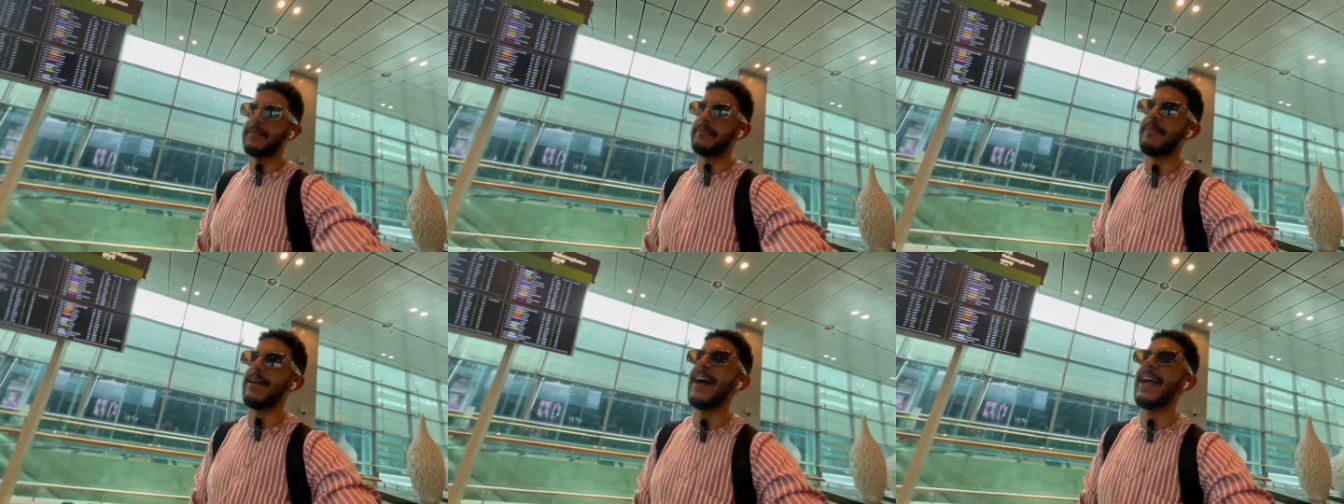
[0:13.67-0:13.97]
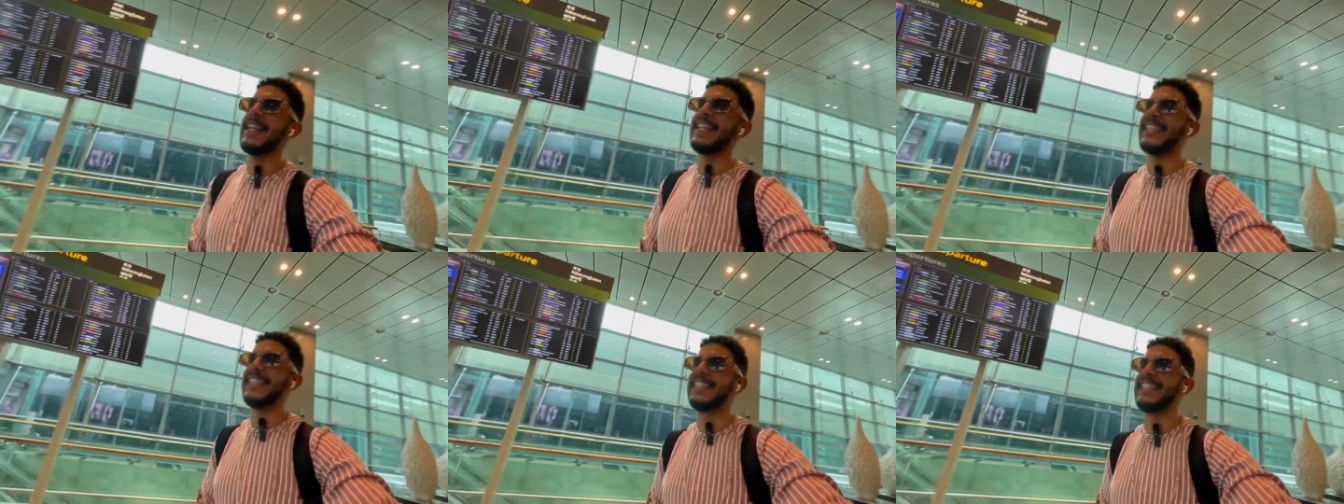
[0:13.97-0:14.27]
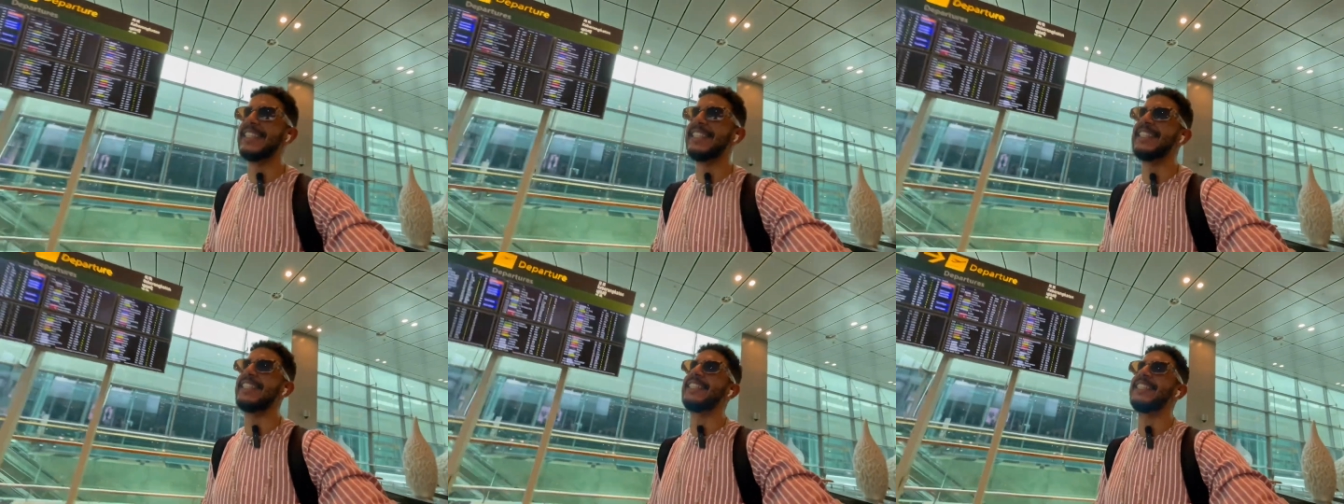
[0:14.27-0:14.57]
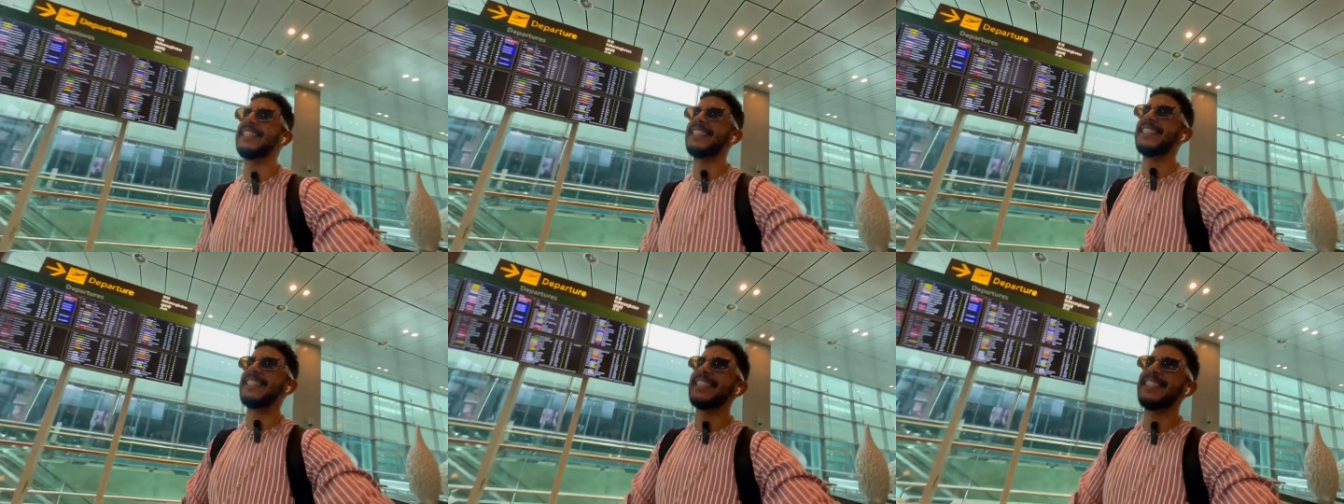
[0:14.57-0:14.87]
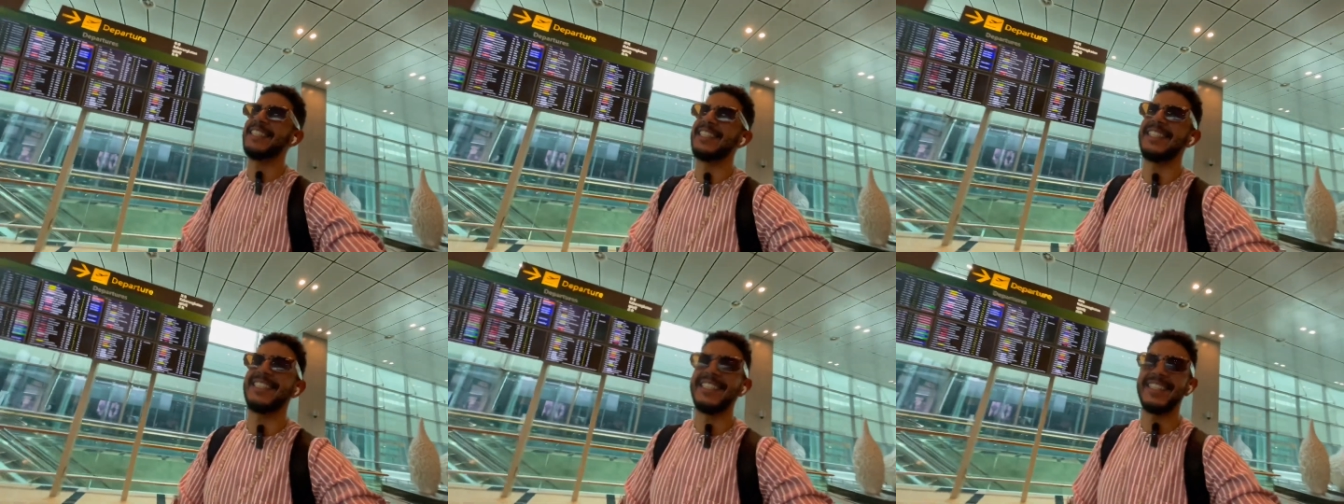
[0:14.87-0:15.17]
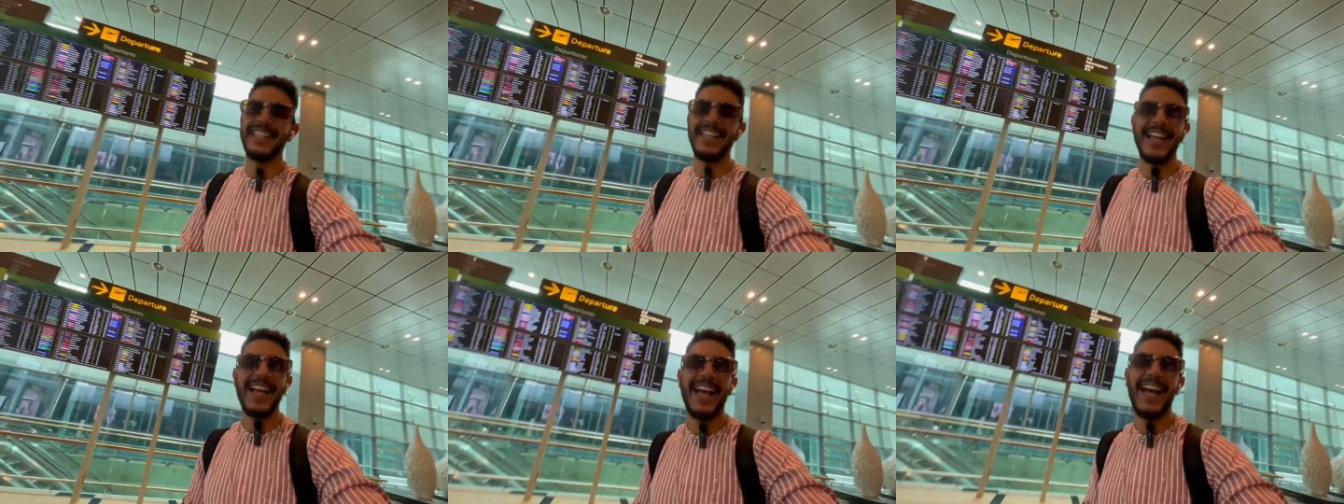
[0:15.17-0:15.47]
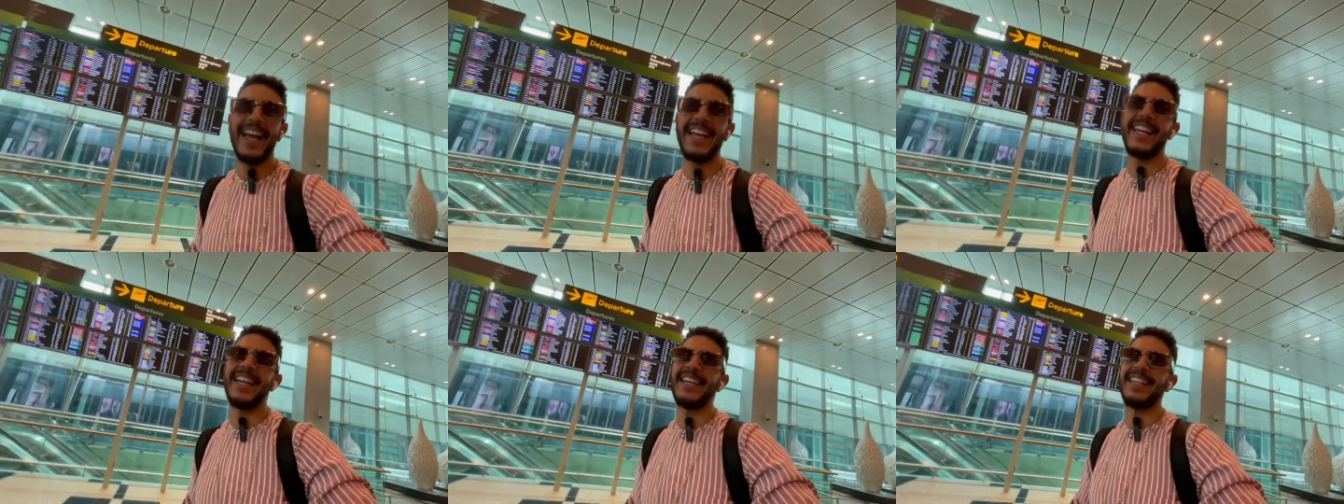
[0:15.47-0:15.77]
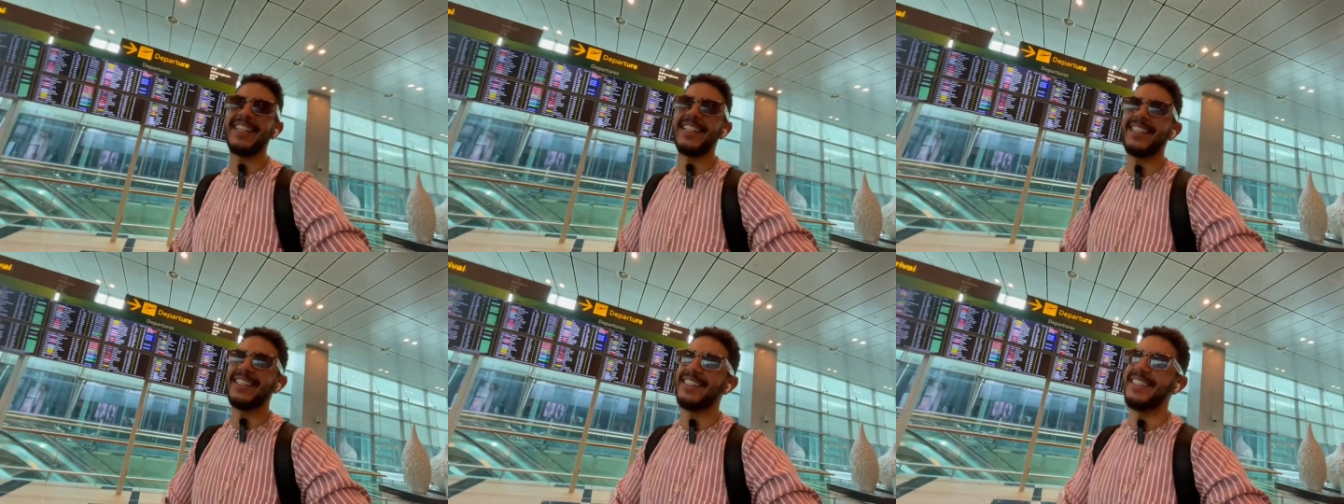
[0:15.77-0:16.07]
لبالي ايا